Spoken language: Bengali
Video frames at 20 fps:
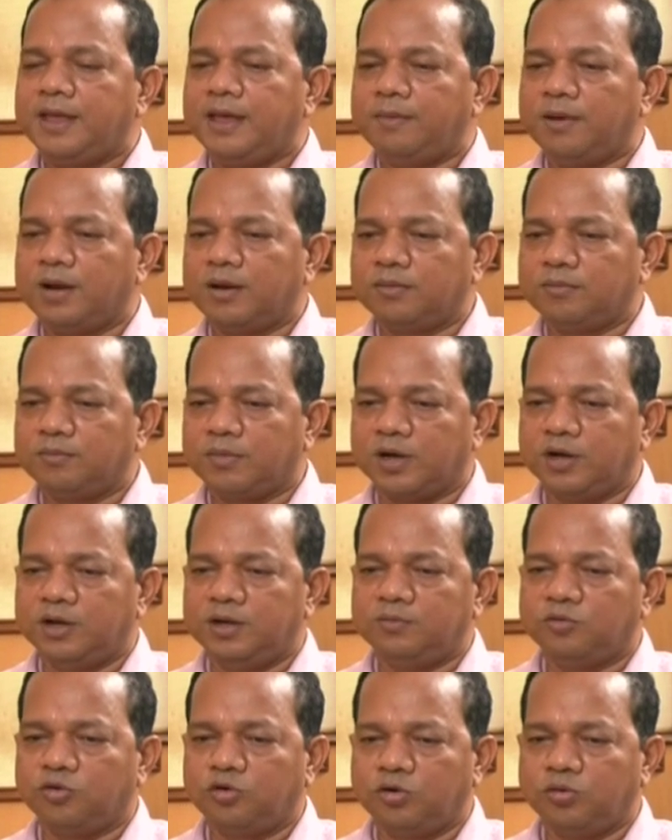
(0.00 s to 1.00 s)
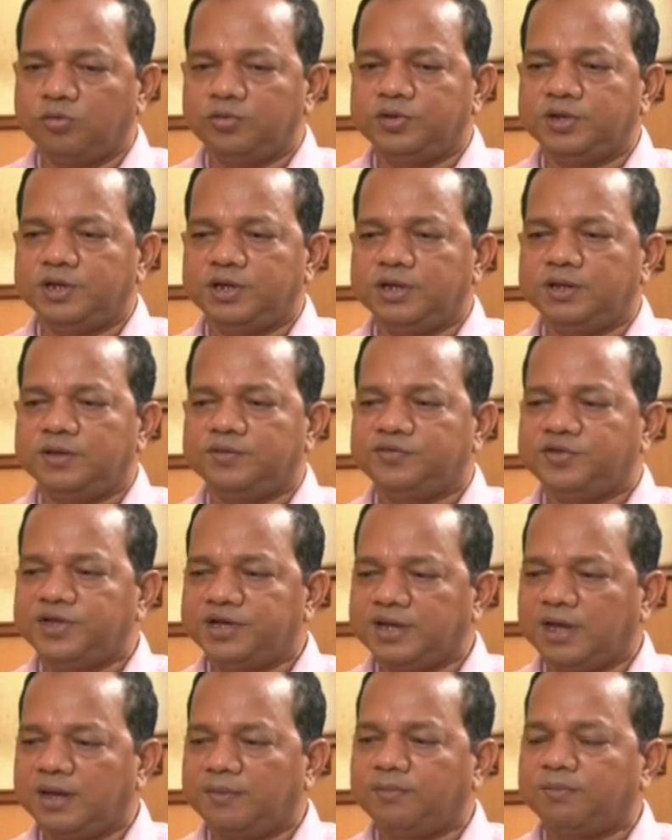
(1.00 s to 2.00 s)
এবং মাননীয় মুখ্যমন্ত্রী
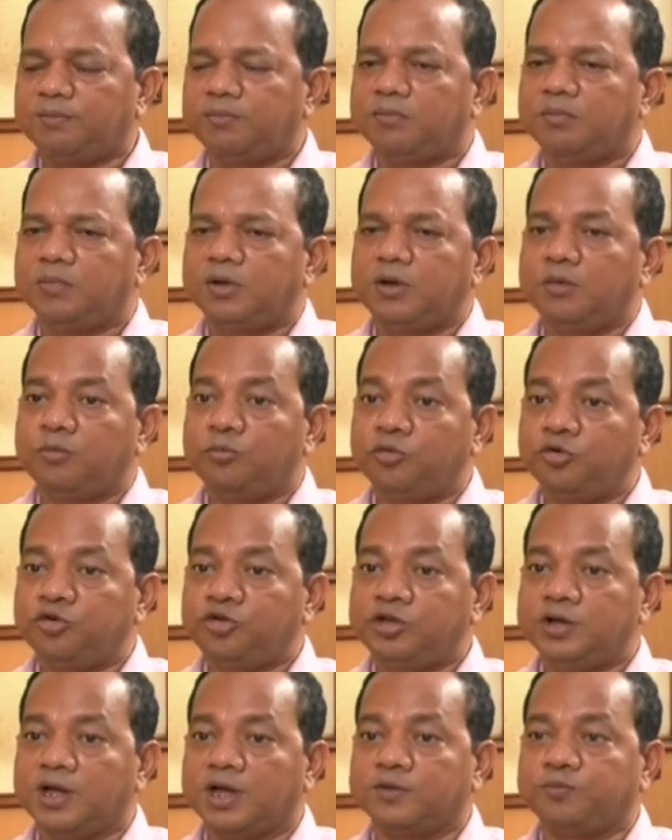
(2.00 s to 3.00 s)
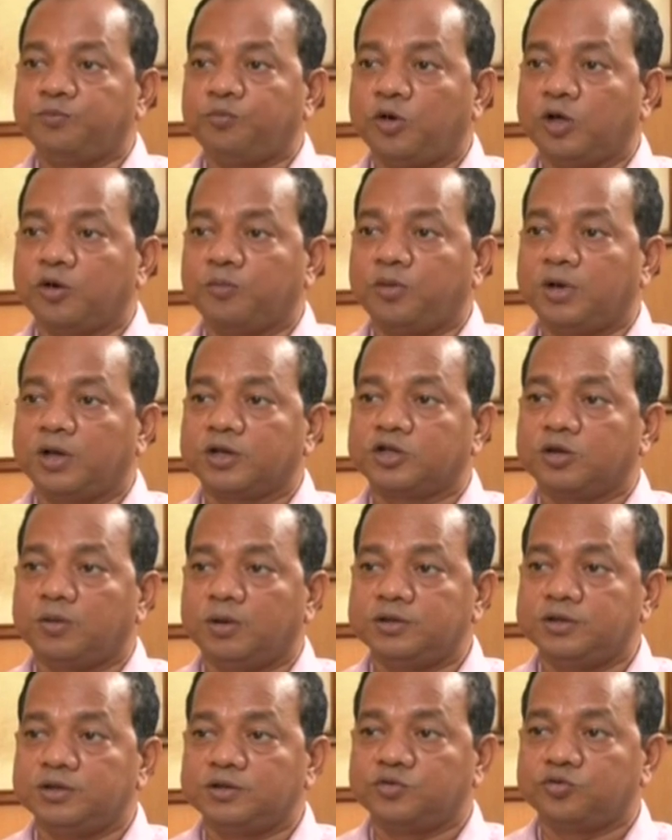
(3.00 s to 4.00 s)
সেটা মুর্শিদাবাদ পরপর
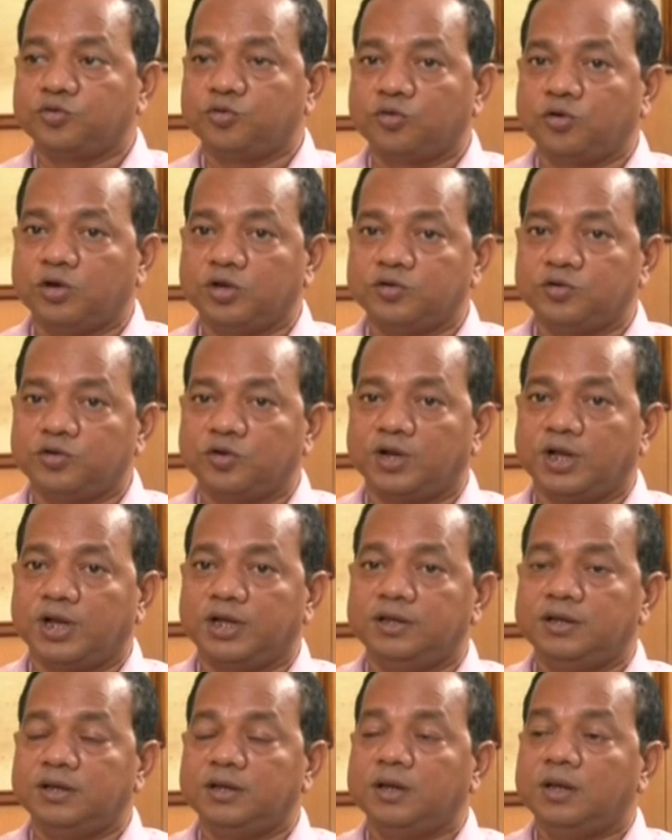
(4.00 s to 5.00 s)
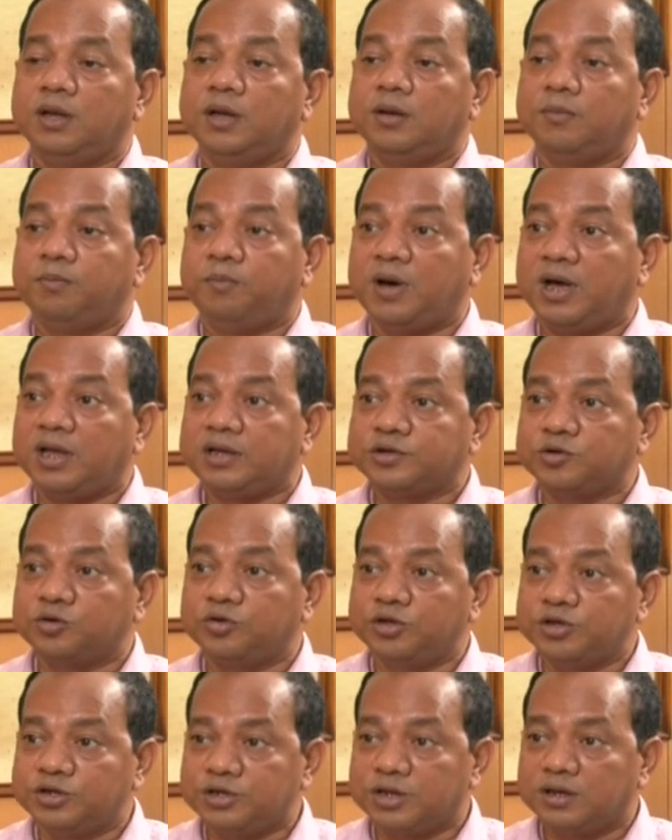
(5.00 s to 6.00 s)
সামাজিক সুরক্ষা যোজনায় ফার্স্ট
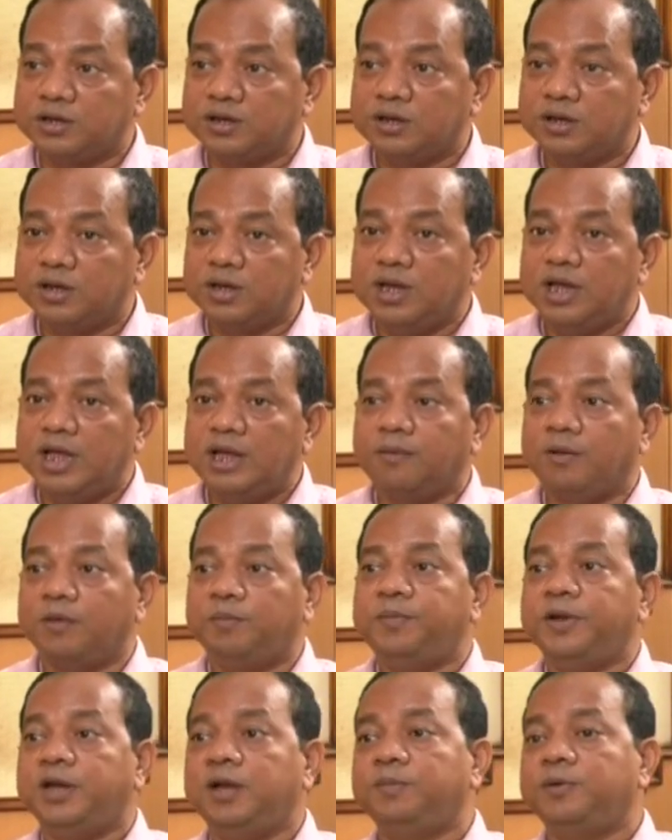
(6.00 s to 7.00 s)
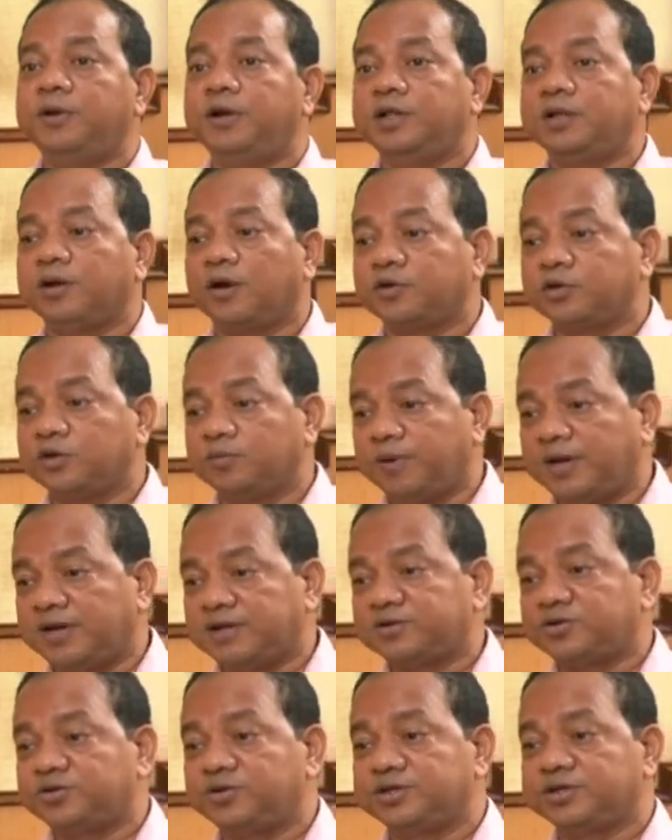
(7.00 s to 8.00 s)
হয়েছেন এবং বেনিফিট দেওয়াতে
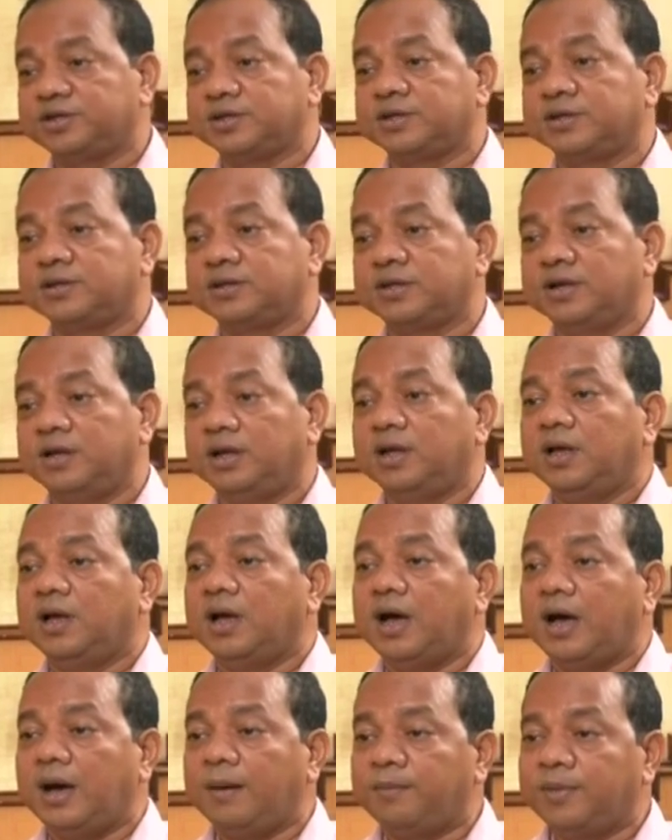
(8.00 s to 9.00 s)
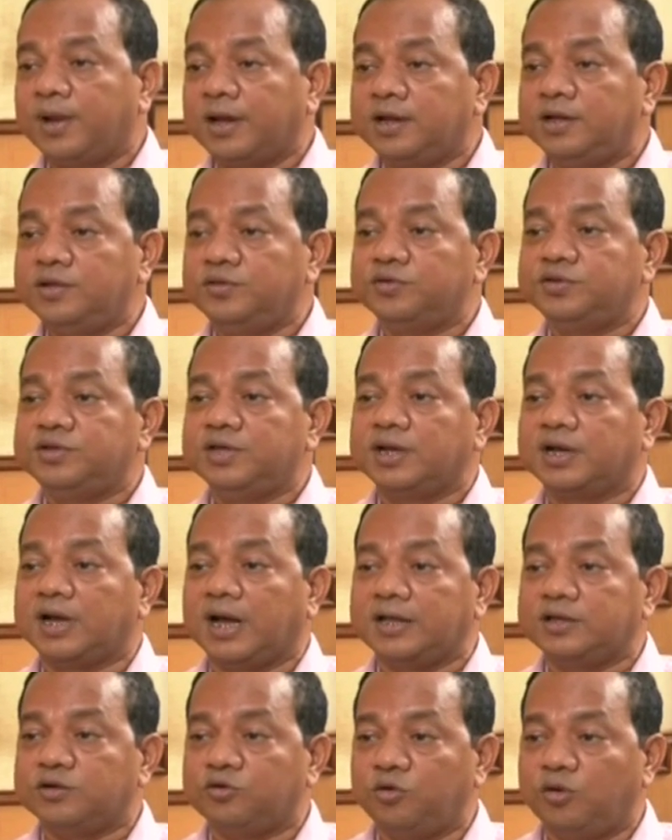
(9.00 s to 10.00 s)
ফার্স্ট হয়েছে আমরা কিন্তু যে
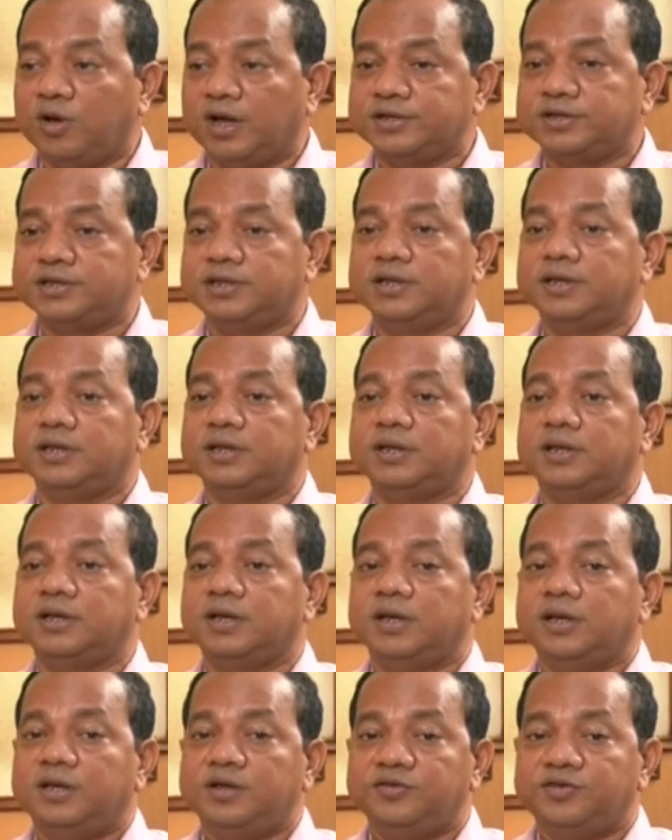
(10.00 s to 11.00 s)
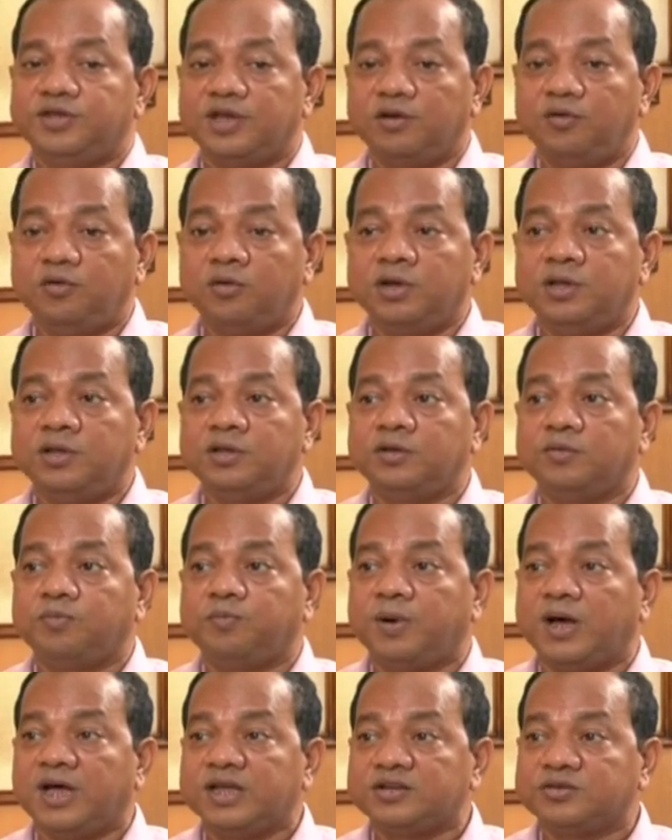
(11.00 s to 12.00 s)
কাজগুলো আছে সেগুলো কিন্তু
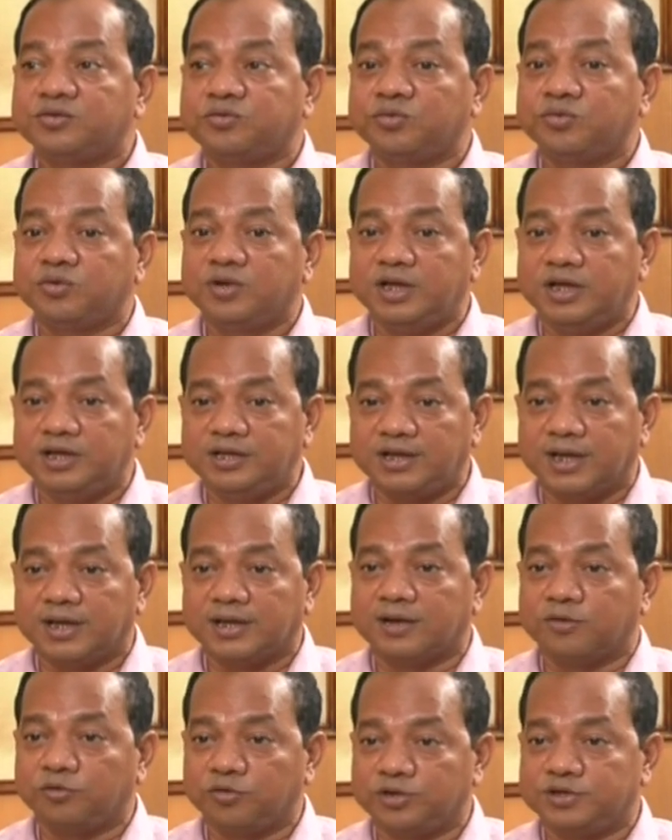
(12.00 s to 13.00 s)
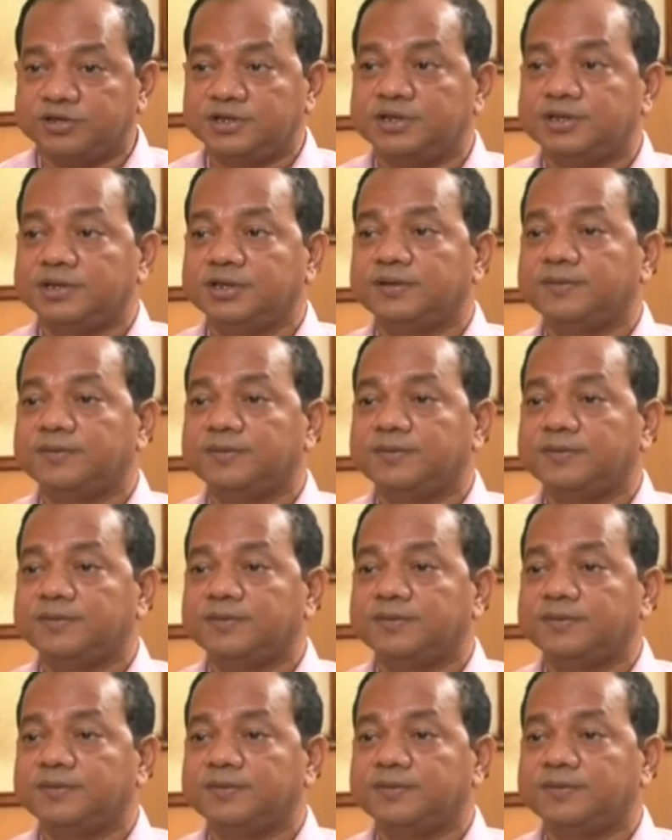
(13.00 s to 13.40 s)
ফার্স্ট এই জেলাকে করেছি